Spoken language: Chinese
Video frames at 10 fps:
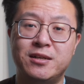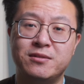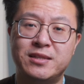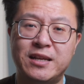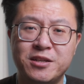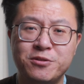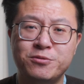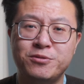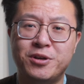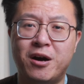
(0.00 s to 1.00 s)
三天的
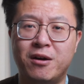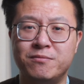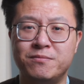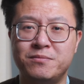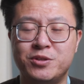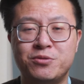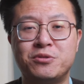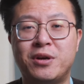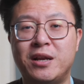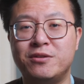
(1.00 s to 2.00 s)
续航，你说
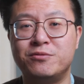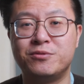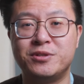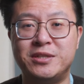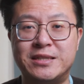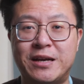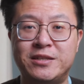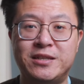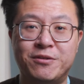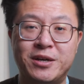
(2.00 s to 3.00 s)
穿了，如果你在
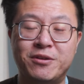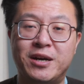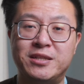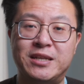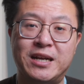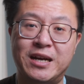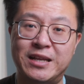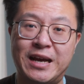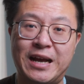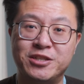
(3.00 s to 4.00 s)
野外的话，你可
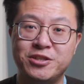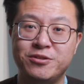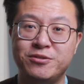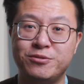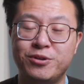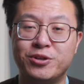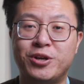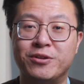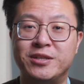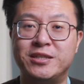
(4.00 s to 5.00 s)
能还是需要
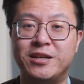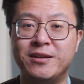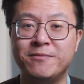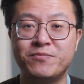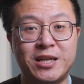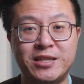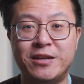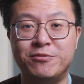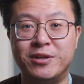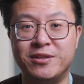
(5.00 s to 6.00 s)
找那些带
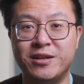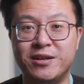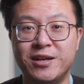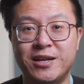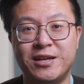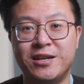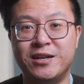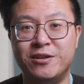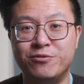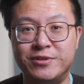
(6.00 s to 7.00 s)
电源的。
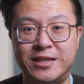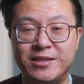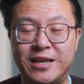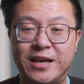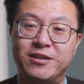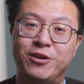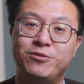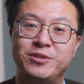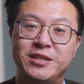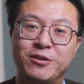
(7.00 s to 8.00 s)
呃，露营点，然
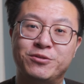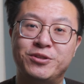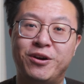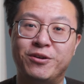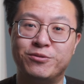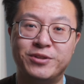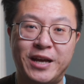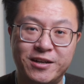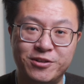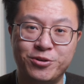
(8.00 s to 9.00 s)
后你也需要多
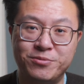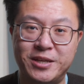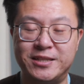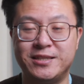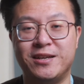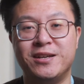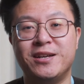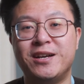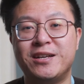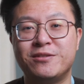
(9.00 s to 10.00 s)
带一根充电线，
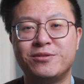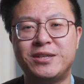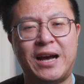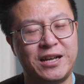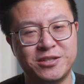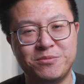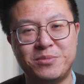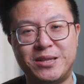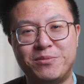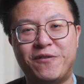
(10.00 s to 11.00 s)
所以还是
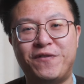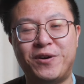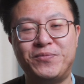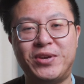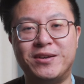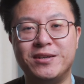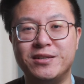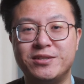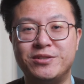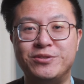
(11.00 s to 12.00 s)
没那么方便和
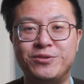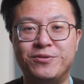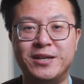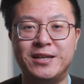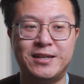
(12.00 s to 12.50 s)
实用。